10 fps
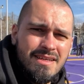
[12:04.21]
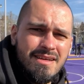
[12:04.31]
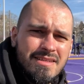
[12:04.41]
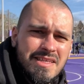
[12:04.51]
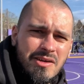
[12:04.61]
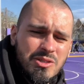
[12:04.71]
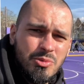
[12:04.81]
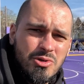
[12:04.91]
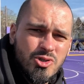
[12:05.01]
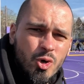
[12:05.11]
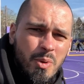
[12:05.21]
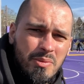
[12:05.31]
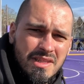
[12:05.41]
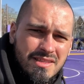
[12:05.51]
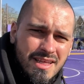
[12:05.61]
E, całe to boisko
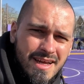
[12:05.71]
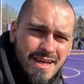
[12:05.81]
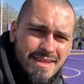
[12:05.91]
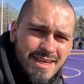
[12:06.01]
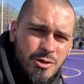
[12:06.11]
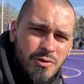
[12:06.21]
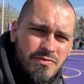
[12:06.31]
upamiętnia jego